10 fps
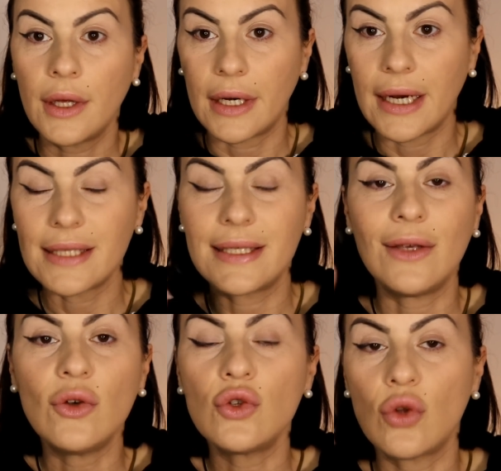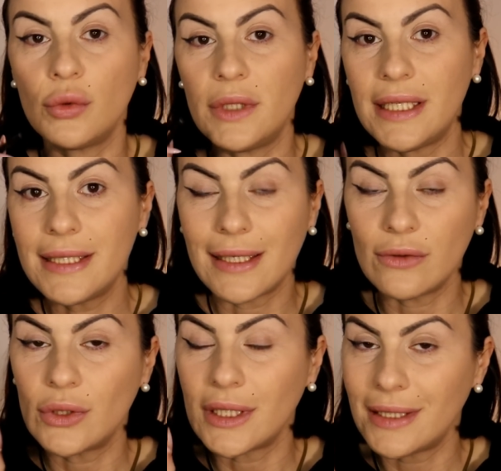Ragazze io sto
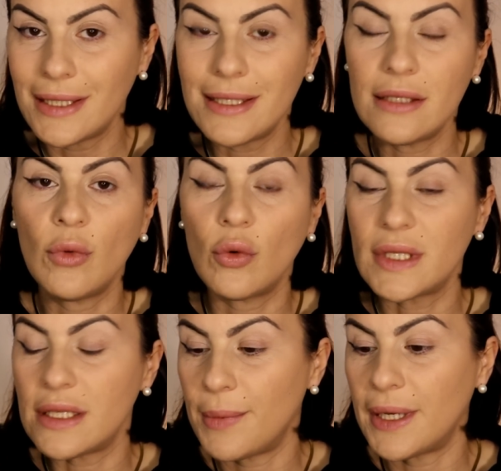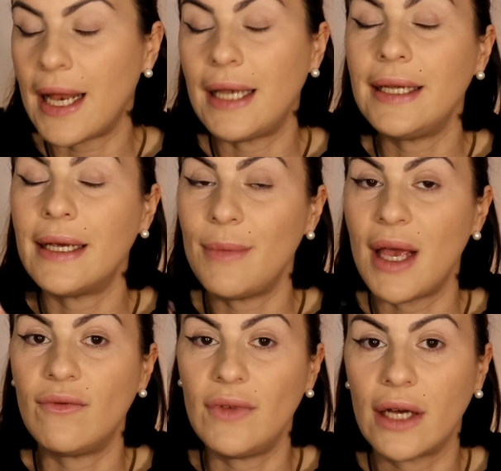utilizzando tantissimo questi pennelli che mi ha
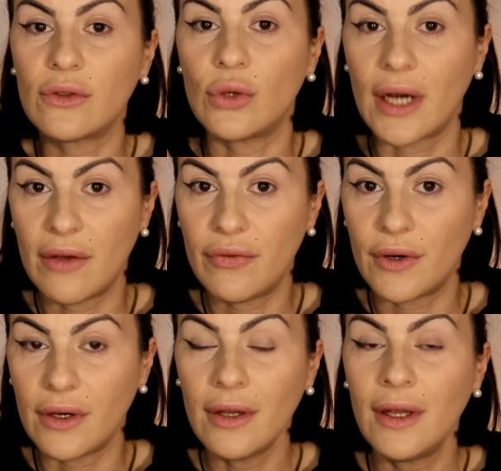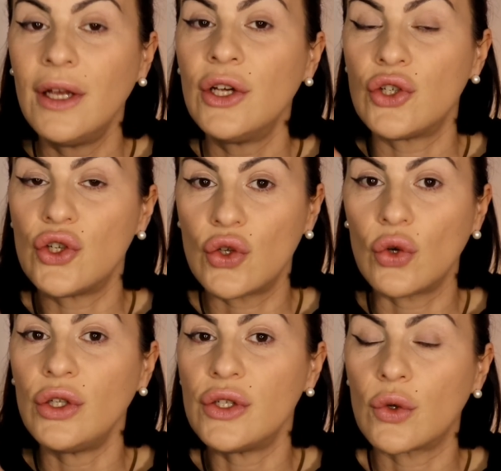inviato Refr, ci
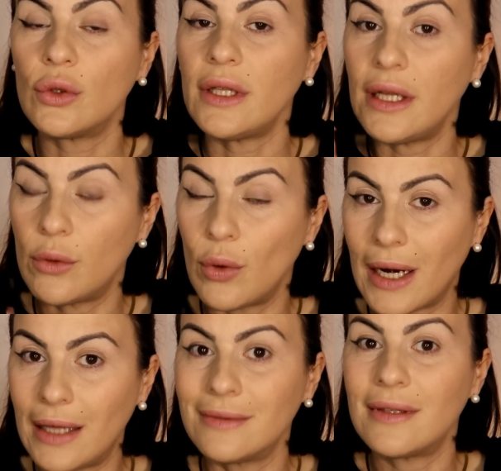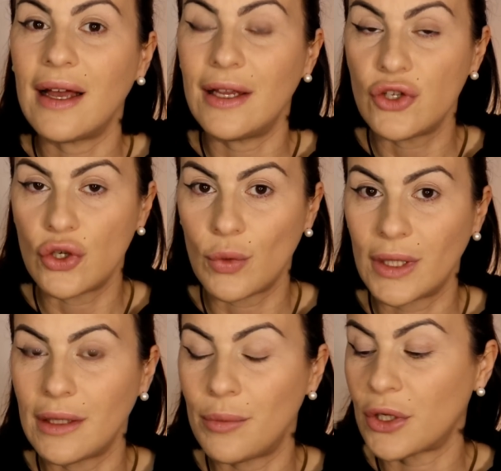sono gli sconti del 40 e
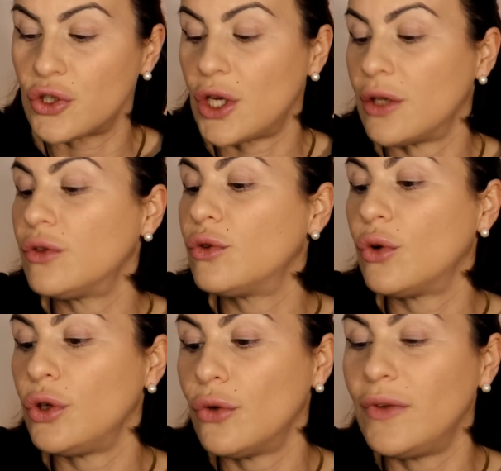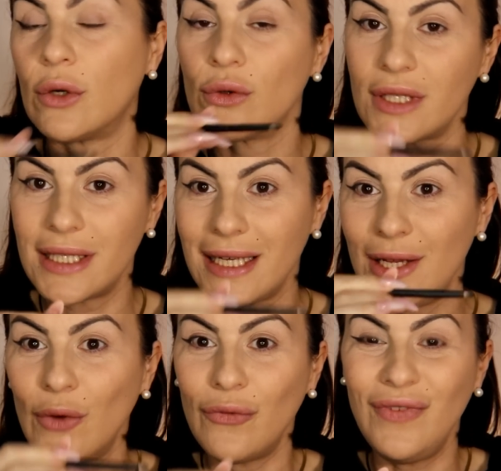50%, io vi
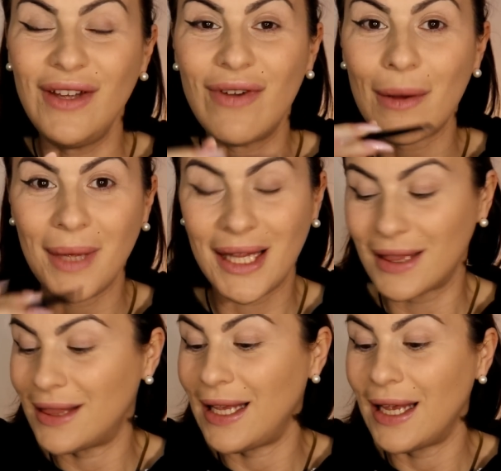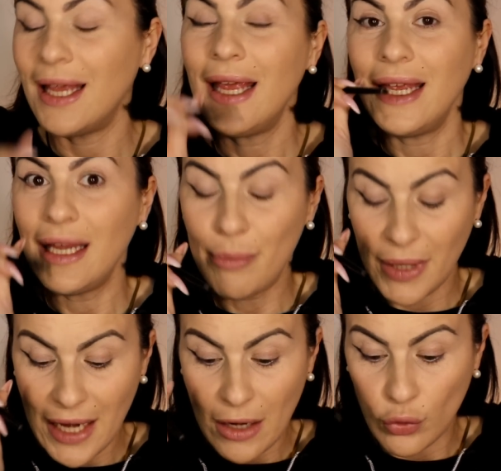consiglio vivamente il
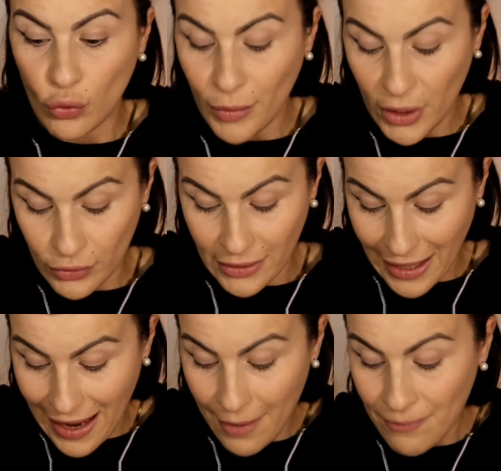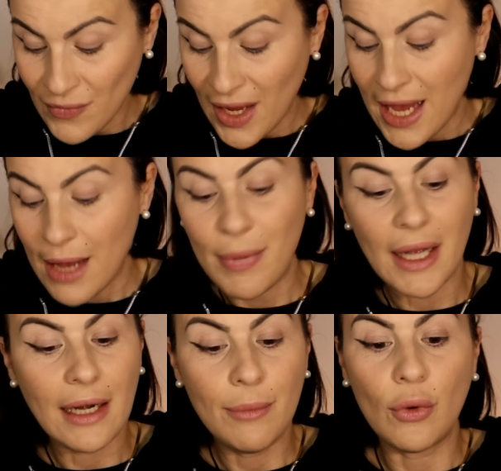pennello numero 3 e
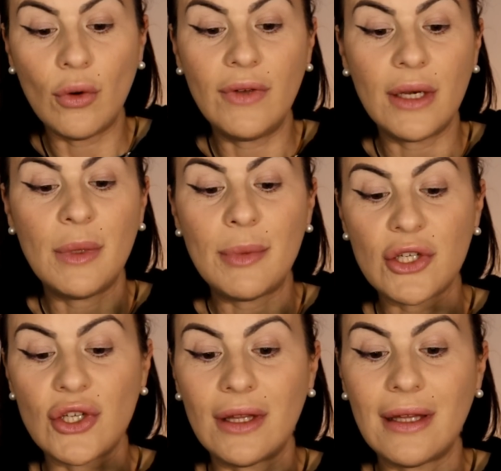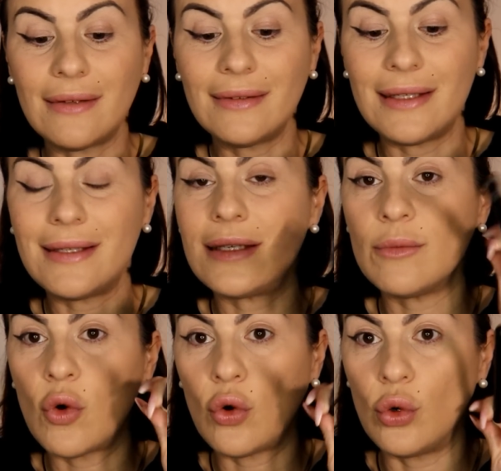per le polveri mi piace
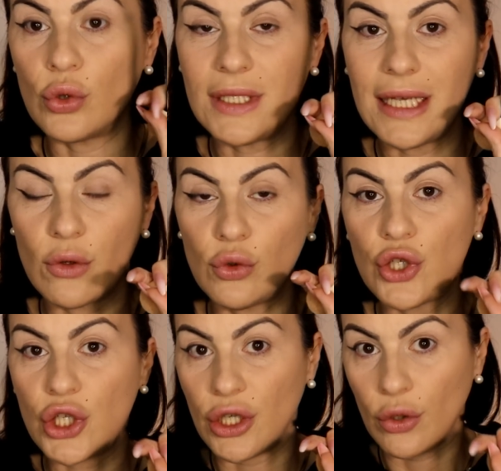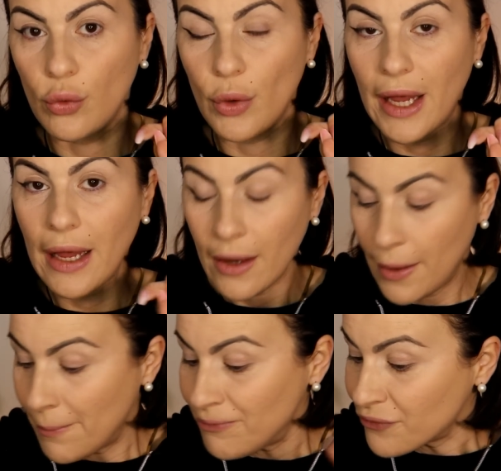tantissimo lo 05
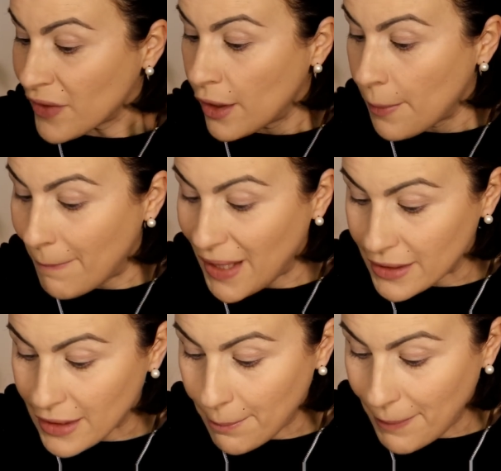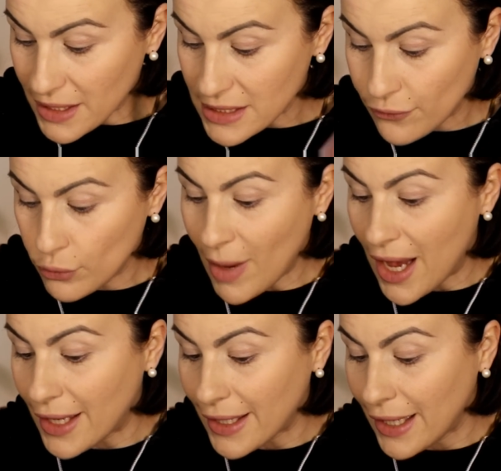mentre per
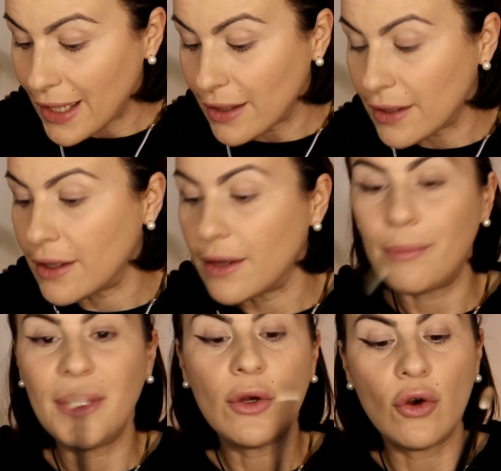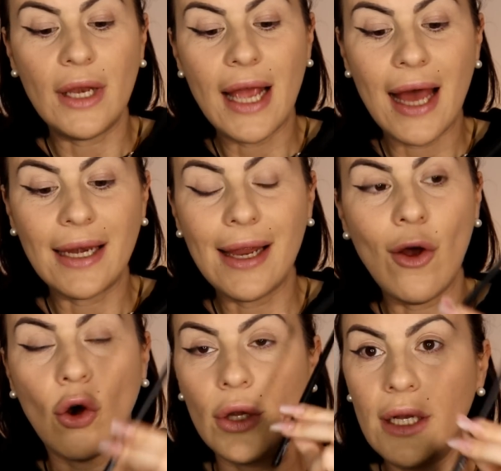sfumare eh, piccole aree
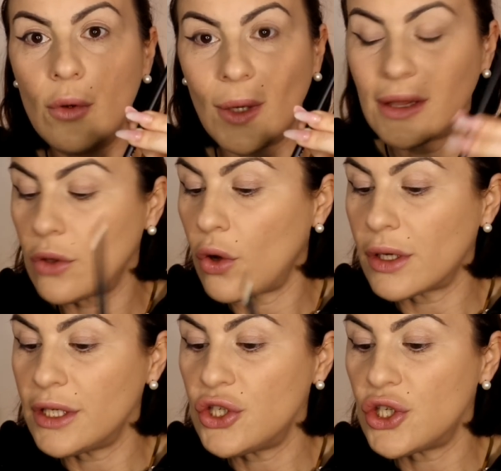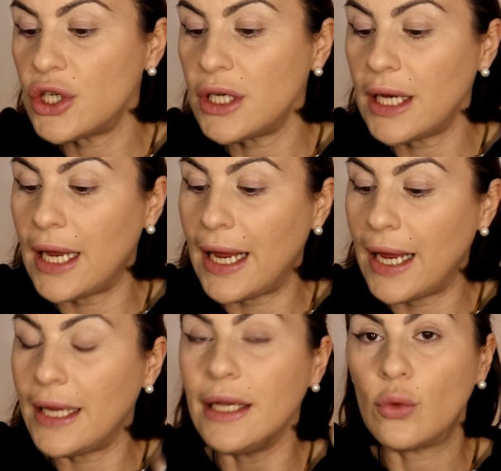ho il 14
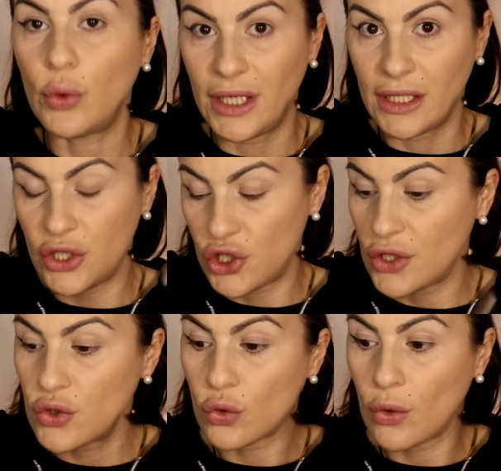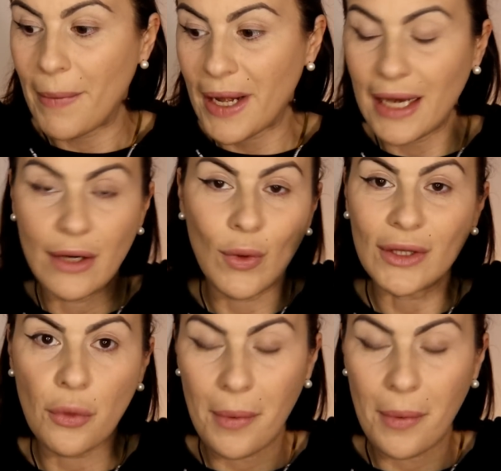e il 15 sono i, penne i quattro